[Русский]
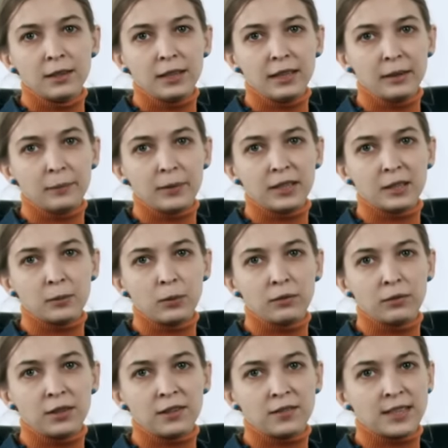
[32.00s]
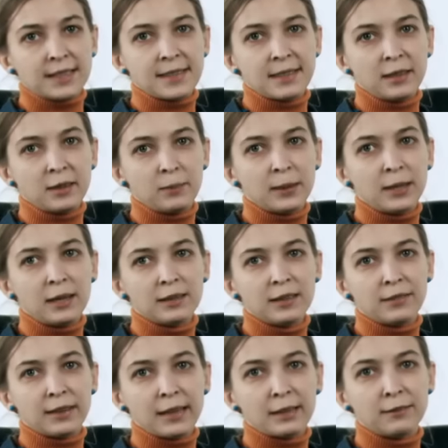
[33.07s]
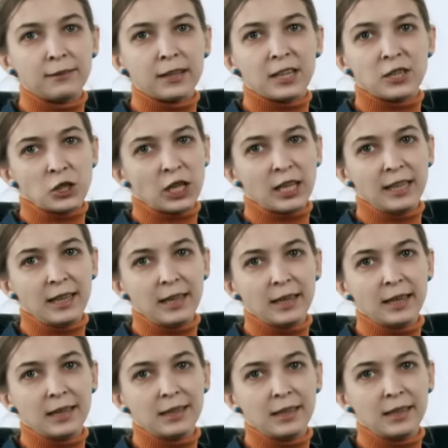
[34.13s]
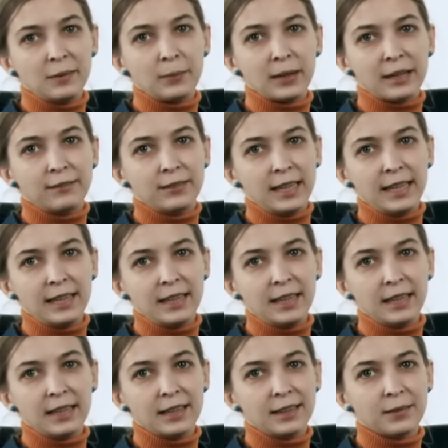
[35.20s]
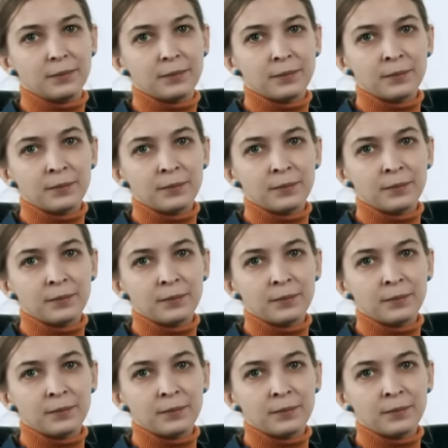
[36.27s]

и поэтому его изо всех сил избегал, говорил выражение гена или проявление гена.